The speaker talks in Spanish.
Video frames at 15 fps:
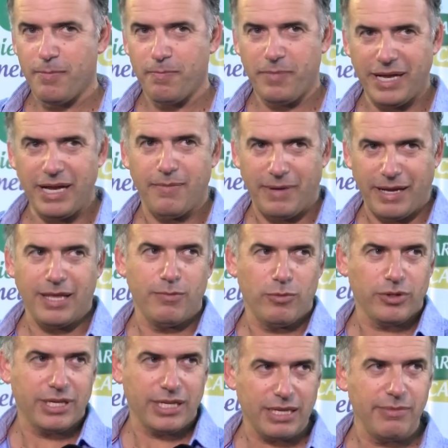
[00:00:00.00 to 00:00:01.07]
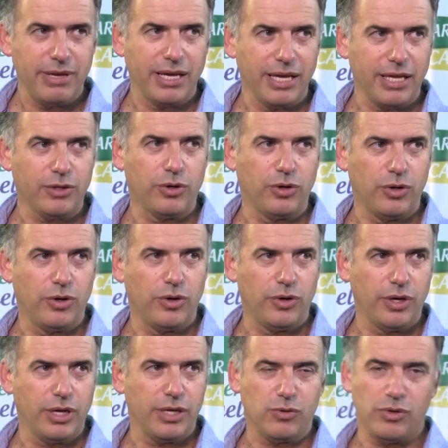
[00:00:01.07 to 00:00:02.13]
para, demostrar también que
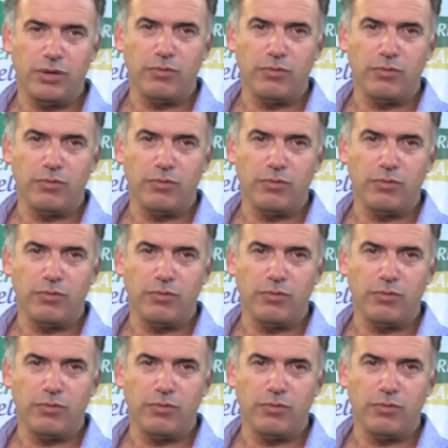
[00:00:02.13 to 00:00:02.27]
esto es un